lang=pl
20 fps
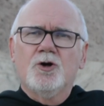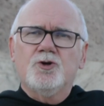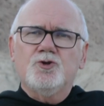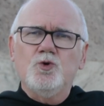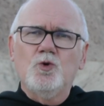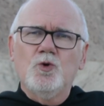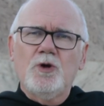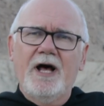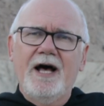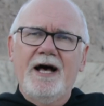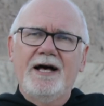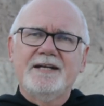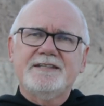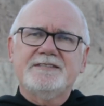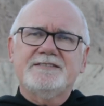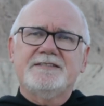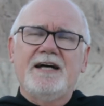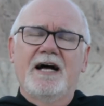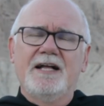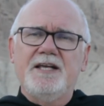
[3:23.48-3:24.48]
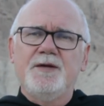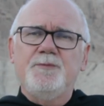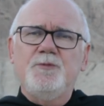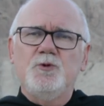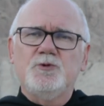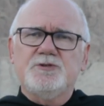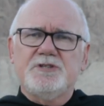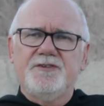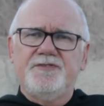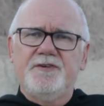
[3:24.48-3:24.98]
która
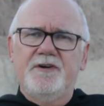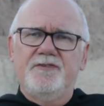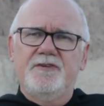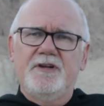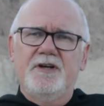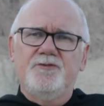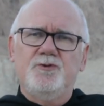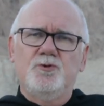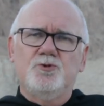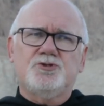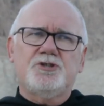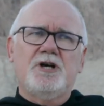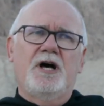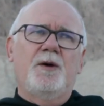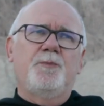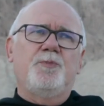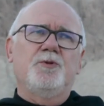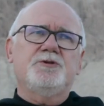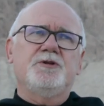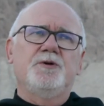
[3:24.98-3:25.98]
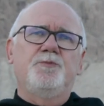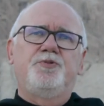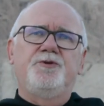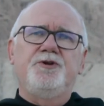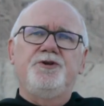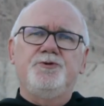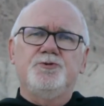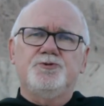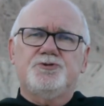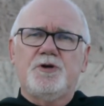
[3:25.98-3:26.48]
zdaniem Józefa Flawiusza, a potem
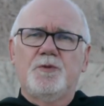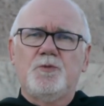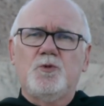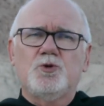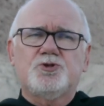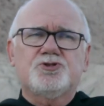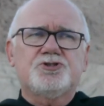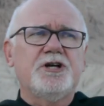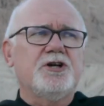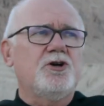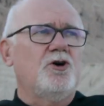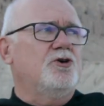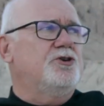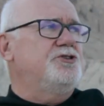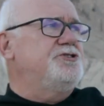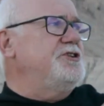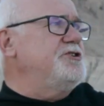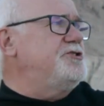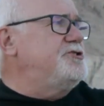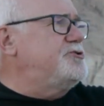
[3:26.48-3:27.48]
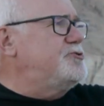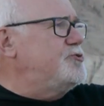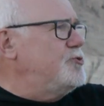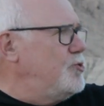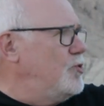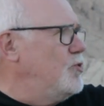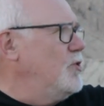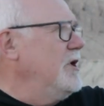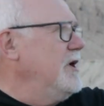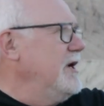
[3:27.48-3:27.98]
Pliniusza Młodszego, gdzieś
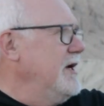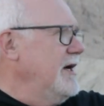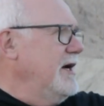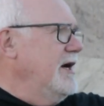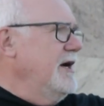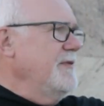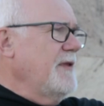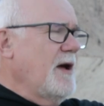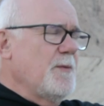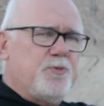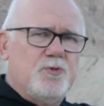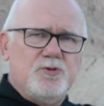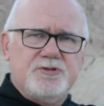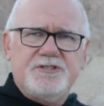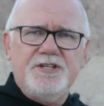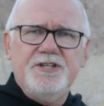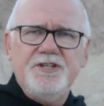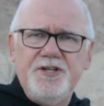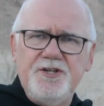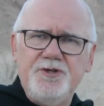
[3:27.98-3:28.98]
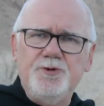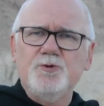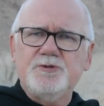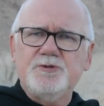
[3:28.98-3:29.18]
tu, na pustyni